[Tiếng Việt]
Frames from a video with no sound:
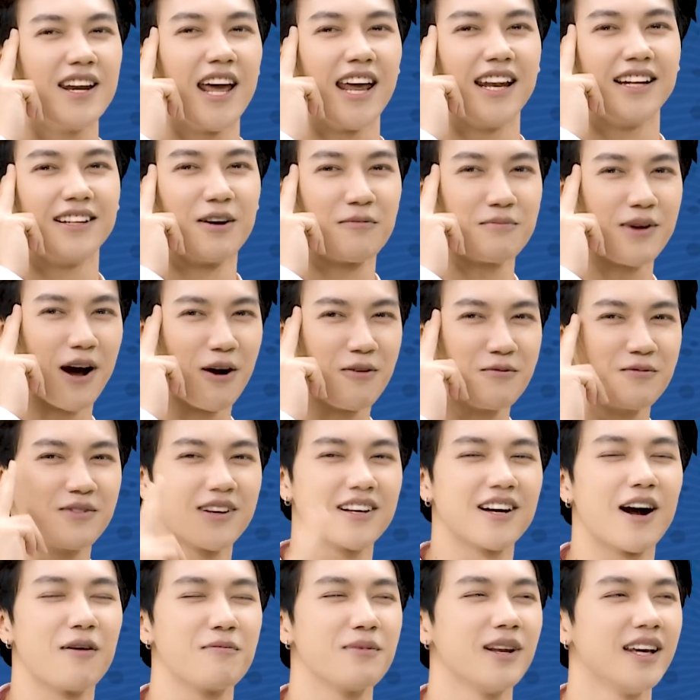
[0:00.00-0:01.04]
đền hợp đồng,
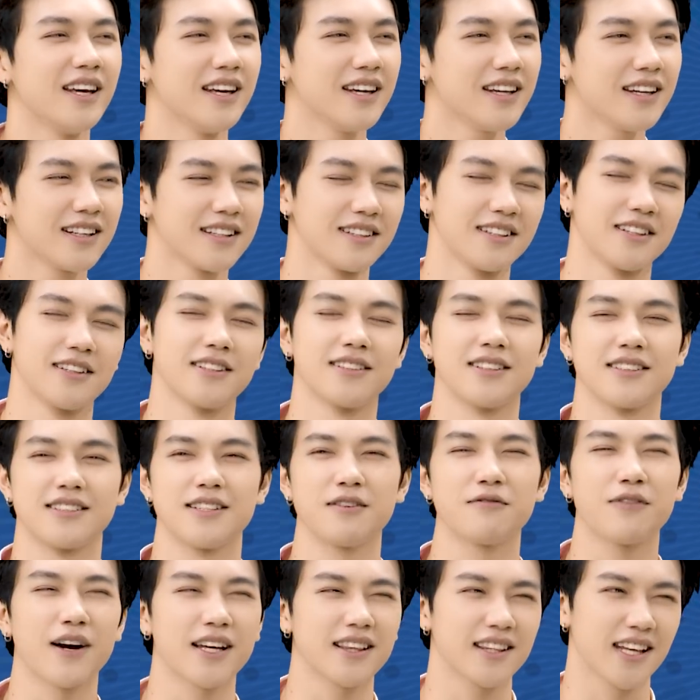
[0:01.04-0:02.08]
hợp lý. Ờ, chứ
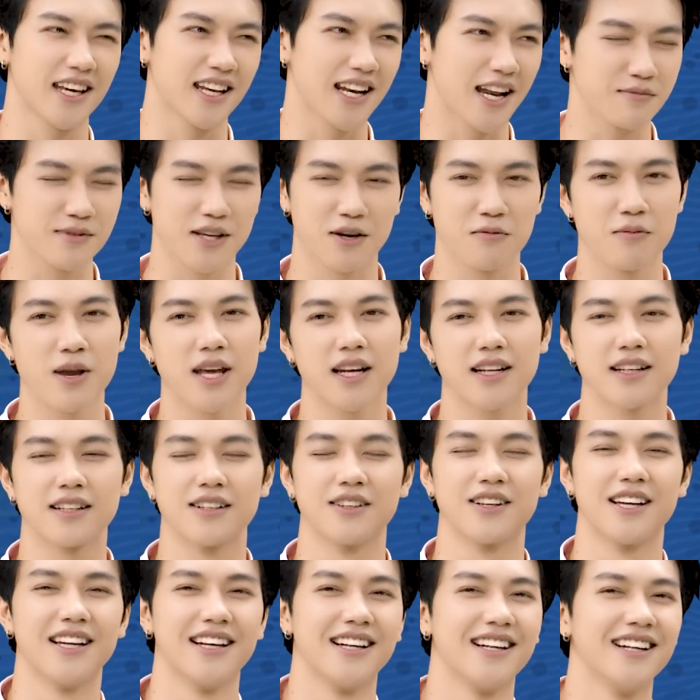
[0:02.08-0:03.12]
vay tiền làm gì không biết.
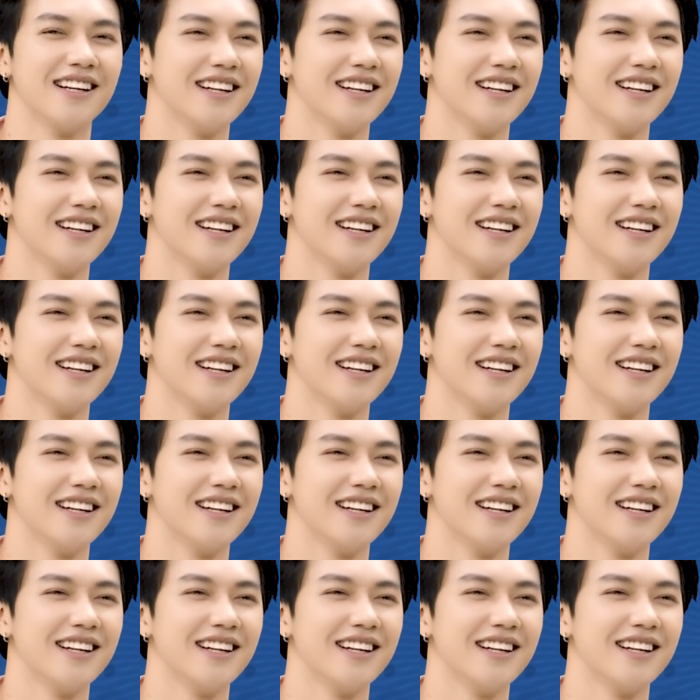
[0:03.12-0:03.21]
Ừ,